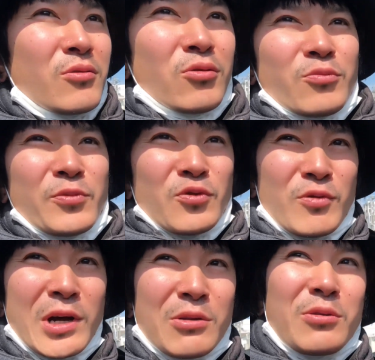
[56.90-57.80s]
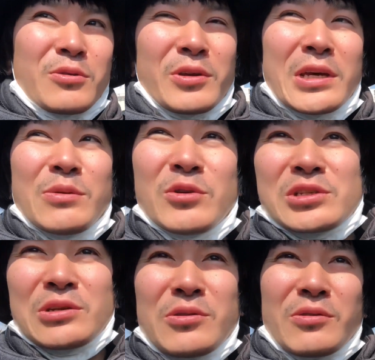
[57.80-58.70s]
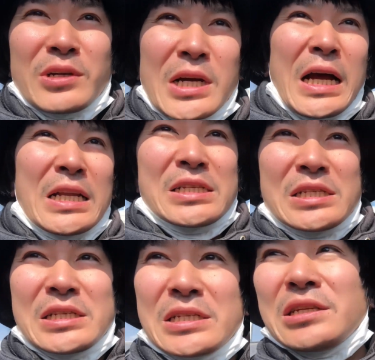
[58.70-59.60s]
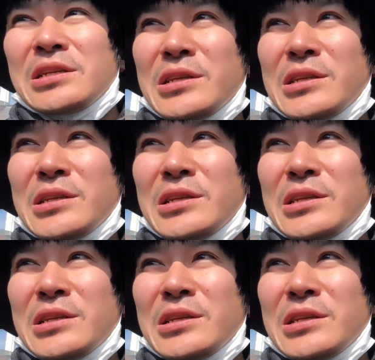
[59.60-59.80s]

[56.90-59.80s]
オープンワールドのゲームしてるような感じ